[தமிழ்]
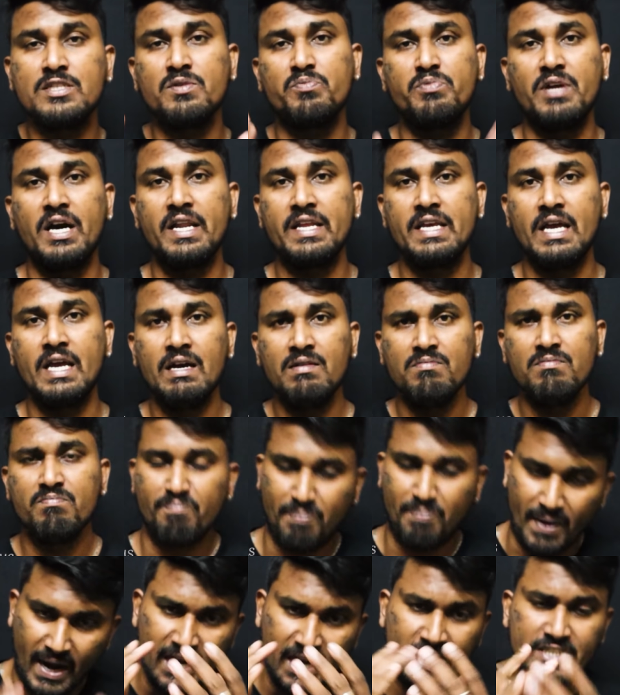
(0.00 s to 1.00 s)
பேசிவிட்டாரியா
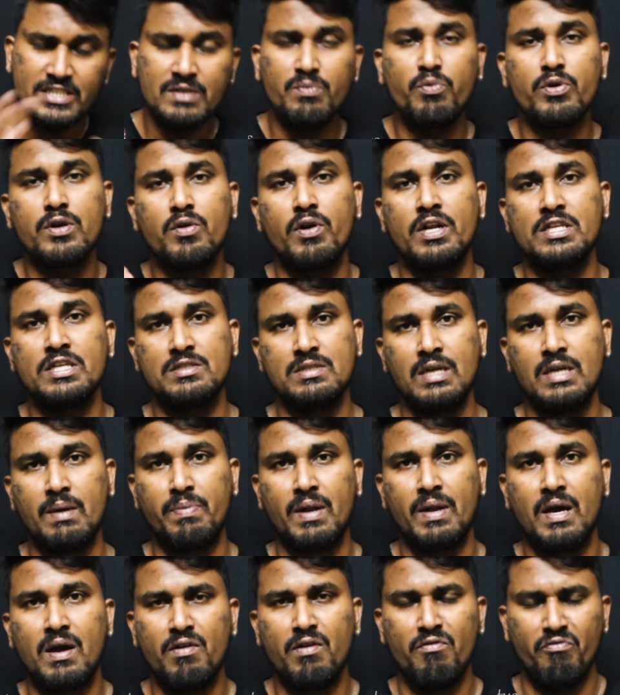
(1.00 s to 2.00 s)
பழிச்சுன்னு போட்டு
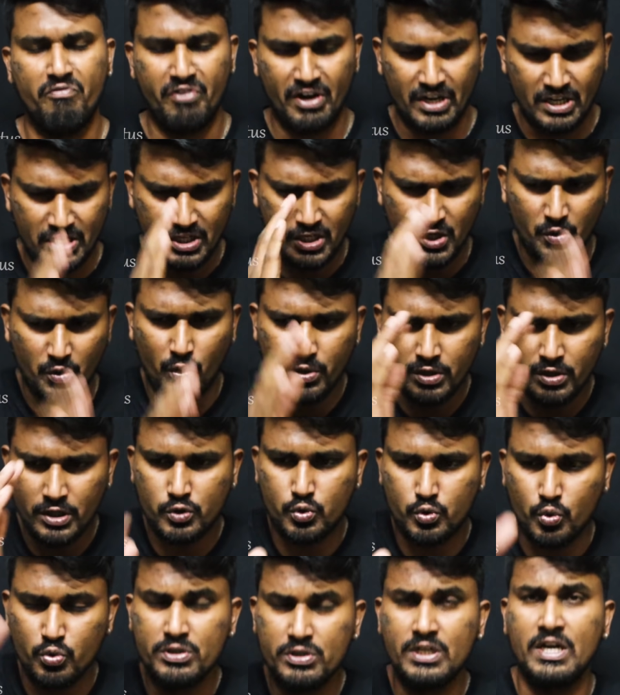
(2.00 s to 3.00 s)
உடச்சிட்டாப்ல வெட்டு ஒன்று
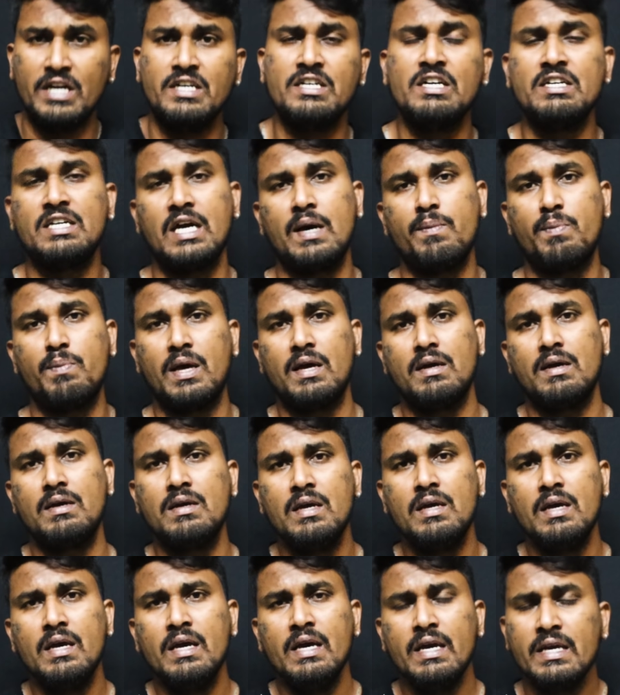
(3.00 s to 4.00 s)
துண்டு ரெண்டும் டாப்பில்
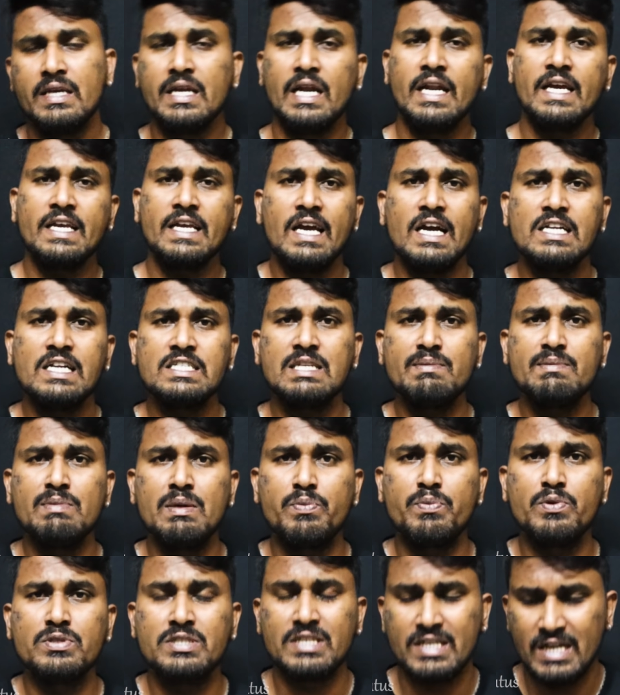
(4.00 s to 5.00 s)
எனக்கு
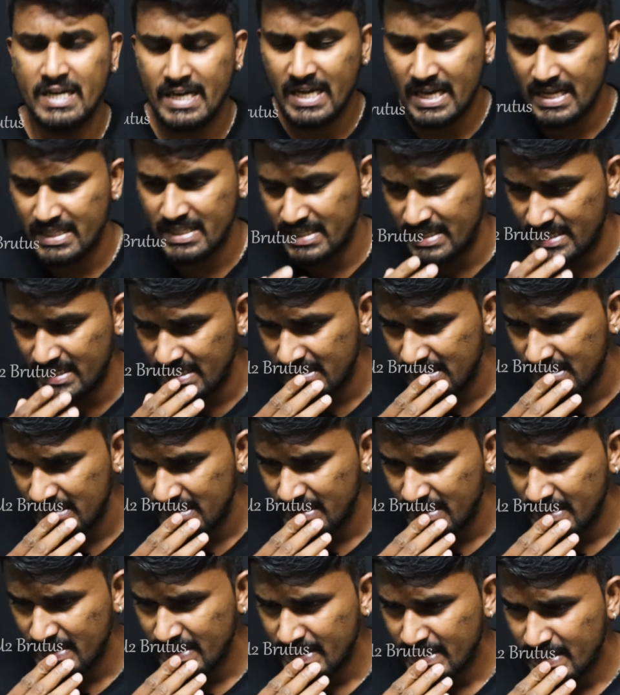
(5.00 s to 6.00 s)
ஆச்சரியமாக போச்சு என்னடா அது
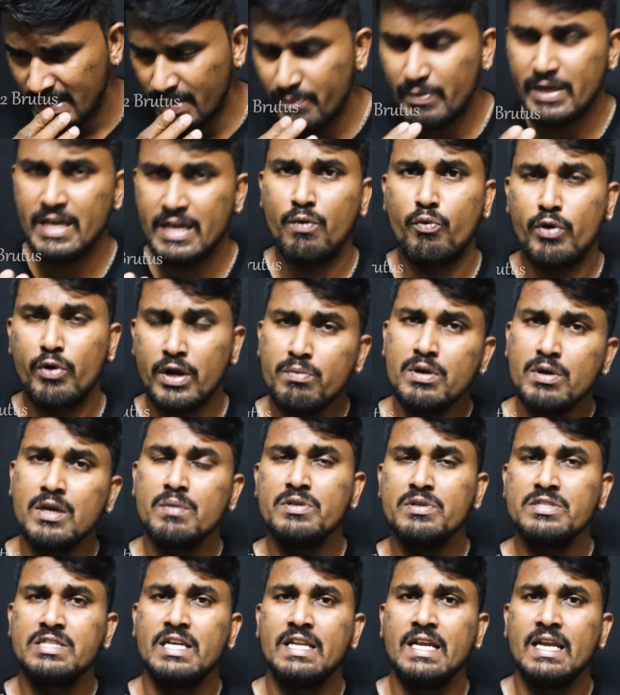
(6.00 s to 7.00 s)
ஏமா என் உடம்பு
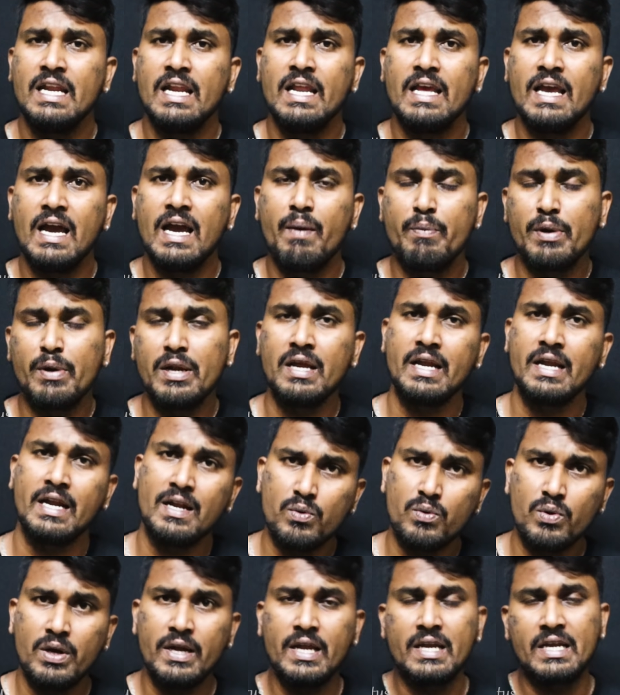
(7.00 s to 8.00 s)
உடம்பு சரியில்லையா அப்படிலாம்
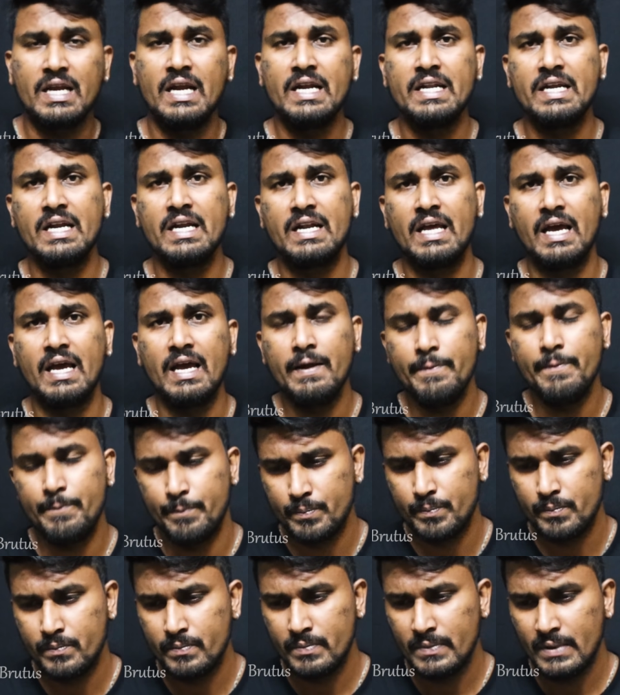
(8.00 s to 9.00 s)
எனக்குள்ளே நான் கேட்டுக்கிட்டேன்
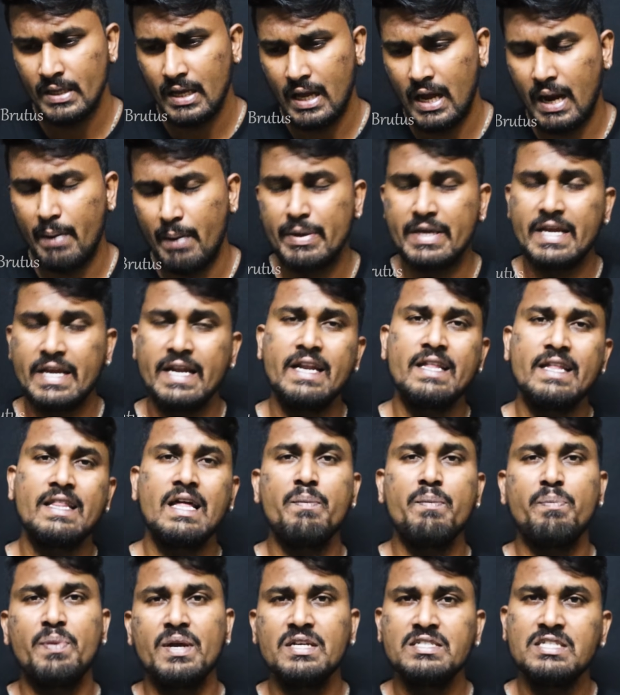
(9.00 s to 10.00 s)
அப்படி என்ன
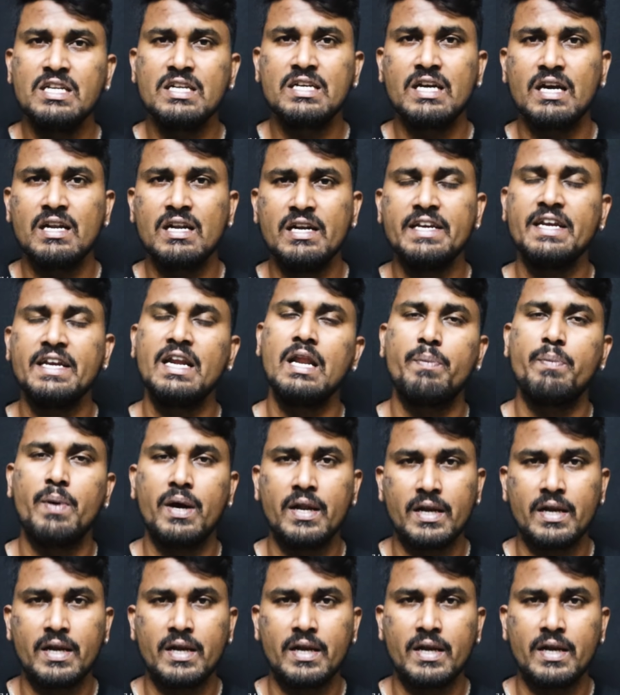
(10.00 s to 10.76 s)
தான் பேசியிருக்காருன்னு நீங்களே